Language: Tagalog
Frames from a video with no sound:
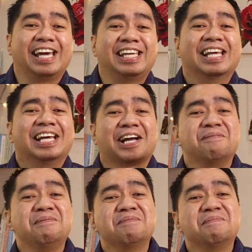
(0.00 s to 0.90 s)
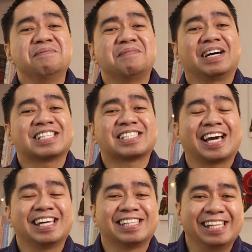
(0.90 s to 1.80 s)
dahil kami may mga
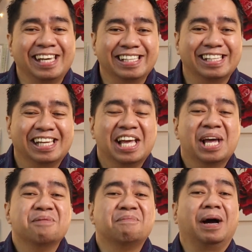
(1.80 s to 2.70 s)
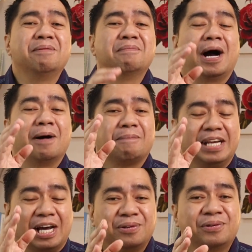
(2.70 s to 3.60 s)
sakit din. May mga
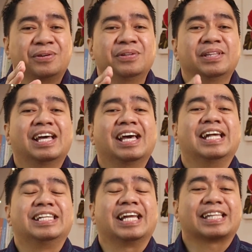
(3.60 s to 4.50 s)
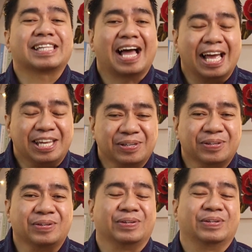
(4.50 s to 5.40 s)
panahon na
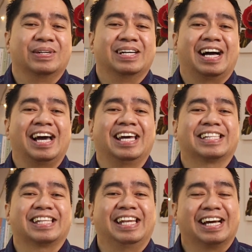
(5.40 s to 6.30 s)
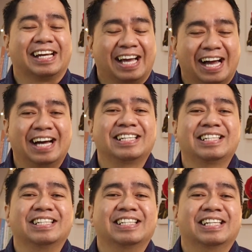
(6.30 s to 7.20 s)
tayo ay
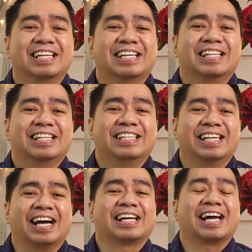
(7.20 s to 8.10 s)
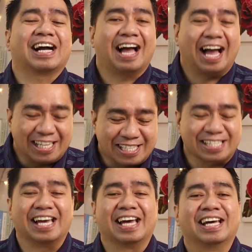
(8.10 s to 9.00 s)
talagang
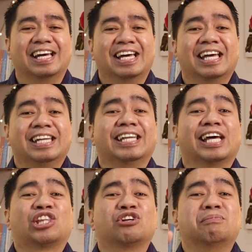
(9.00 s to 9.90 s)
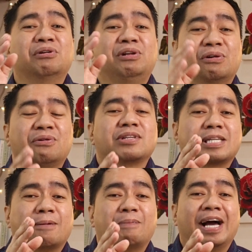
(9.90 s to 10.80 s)
nagkakaisa na dumulog
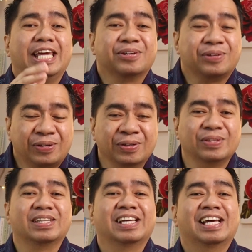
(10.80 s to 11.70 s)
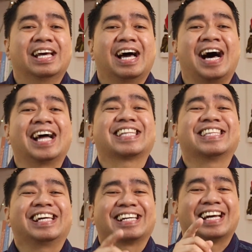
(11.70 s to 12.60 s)
sa Panginoon at
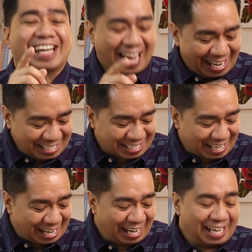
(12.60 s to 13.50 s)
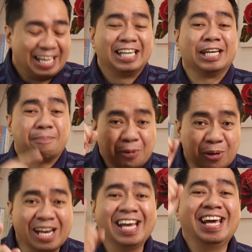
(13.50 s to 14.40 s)
nagkakaisa na
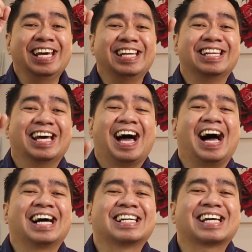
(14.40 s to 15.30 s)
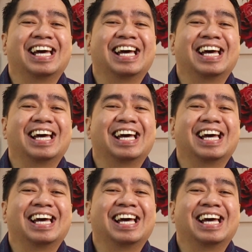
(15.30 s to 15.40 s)
purihin ang